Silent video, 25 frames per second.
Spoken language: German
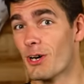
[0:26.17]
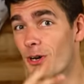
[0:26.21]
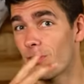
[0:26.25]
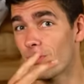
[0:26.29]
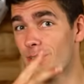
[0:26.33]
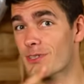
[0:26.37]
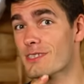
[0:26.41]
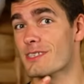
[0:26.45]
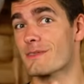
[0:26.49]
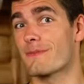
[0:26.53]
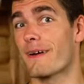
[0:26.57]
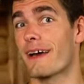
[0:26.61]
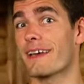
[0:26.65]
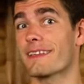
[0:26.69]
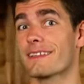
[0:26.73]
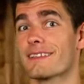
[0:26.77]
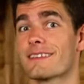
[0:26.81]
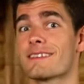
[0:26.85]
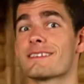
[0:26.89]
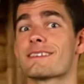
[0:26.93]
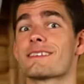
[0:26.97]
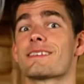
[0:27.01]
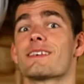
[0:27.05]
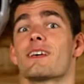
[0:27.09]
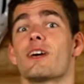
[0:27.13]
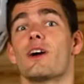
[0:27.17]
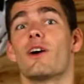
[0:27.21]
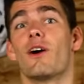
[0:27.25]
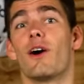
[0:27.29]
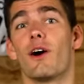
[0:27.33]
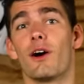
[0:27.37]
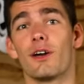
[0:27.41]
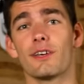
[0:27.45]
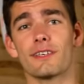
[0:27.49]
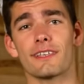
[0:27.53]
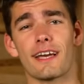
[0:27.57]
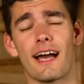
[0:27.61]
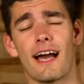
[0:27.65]
und zweitens
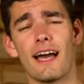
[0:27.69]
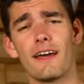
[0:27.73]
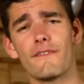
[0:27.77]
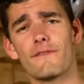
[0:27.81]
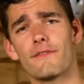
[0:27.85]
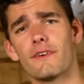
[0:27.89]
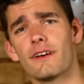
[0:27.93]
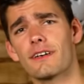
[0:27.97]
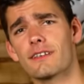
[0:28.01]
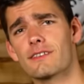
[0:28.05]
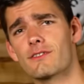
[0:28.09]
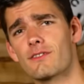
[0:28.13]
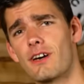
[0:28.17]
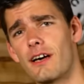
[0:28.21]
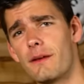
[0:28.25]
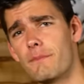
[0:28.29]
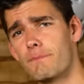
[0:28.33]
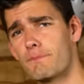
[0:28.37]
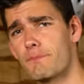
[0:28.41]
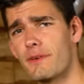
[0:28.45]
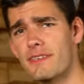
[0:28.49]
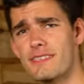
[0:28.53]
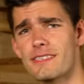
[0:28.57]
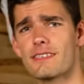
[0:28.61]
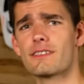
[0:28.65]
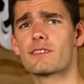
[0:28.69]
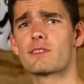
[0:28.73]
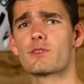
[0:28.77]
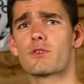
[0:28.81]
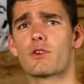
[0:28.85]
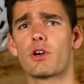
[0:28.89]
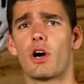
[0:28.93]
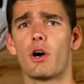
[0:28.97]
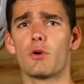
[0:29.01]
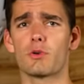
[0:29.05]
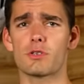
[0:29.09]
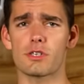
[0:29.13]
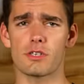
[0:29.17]
euch einfach so ein bisschen zu
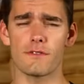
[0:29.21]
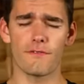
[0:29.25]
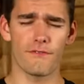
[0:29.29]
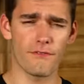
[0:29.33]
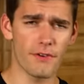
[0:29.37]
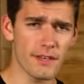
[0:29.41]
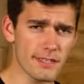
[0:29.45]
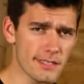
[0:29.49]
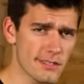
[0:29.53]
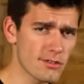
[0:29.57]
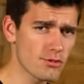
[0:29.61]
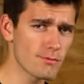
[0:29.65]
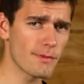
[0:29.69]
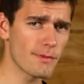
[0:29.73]
coachen, fit zu